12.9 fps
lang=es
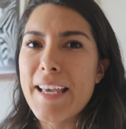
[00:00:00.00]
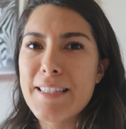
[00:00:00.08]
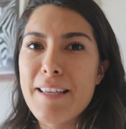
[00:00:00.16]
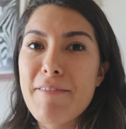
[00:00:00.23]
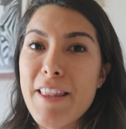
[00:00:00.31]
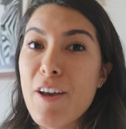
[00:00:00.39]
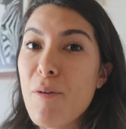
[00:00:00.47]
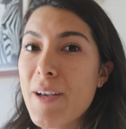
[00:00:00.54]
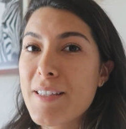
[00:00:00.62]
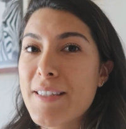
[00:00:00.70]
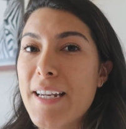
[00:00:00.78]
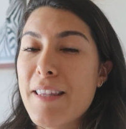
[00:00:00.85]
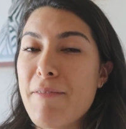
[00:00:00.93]
este video va
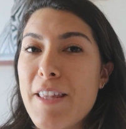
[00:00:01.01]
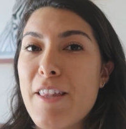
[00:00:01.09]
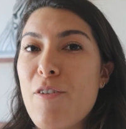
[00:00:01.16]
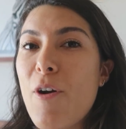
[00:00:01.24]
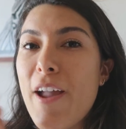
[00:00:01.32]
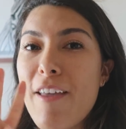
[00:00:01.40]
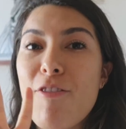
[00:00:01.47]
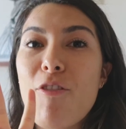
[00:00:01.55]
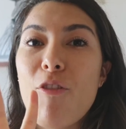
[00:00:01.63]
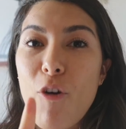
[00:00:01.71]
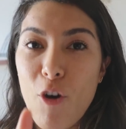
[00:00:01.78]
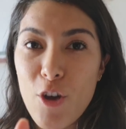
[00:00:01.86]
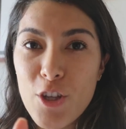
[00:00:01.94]
a estar dividido
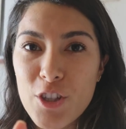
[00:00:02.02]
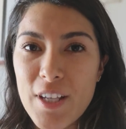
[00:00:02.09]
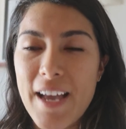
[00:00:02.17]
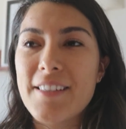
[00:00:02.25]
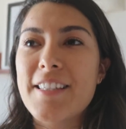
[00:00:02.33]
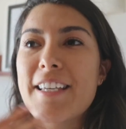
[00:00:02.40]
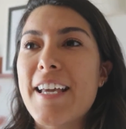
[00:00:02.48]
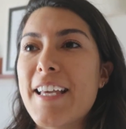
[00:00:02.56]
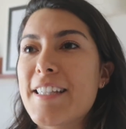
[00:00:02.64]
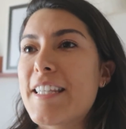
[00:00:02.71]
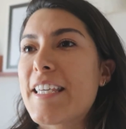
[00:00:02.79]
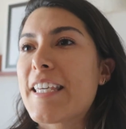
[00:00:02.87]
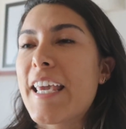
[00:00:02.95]
en dos, así
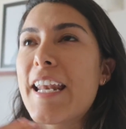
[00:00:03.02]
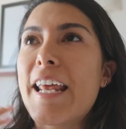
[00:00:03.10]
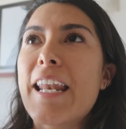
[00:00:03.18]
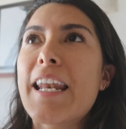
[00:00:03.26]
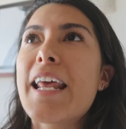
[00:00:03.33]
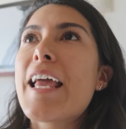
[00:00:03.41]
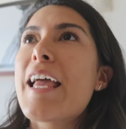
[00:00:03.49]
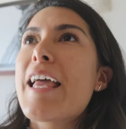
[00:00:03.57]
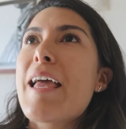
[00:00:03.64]
que si quieren